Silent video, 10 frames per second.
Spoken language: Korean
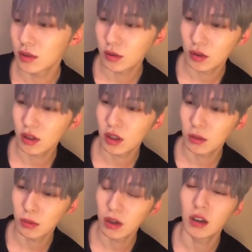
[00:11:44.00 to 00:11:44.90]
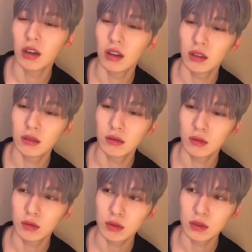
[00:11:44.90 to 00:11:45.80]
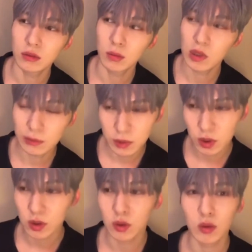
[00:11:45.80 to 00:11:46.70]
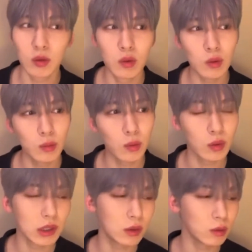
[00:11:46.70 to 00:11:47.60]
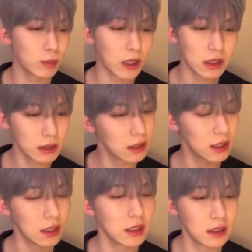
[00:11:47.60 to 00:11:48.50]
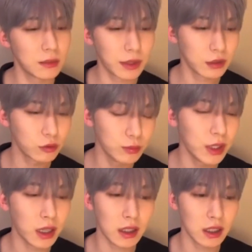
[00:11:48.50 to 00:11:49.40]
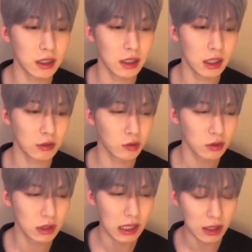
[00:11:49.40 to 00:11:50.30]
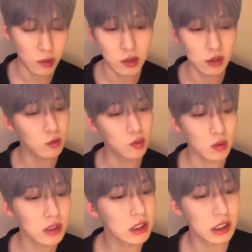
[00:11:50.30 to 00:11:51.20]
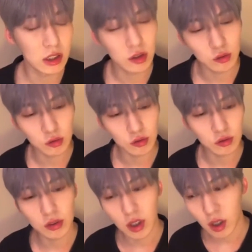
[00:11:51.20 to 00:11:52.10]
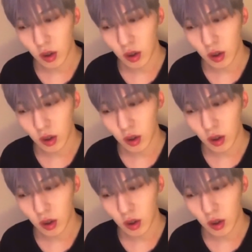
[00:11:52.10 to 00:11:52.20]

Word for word: 그럴까봐 금전적으로도 본인도 막, 막 준비해야 되는 게 있고 어디든 에너지도 쏟는 일이고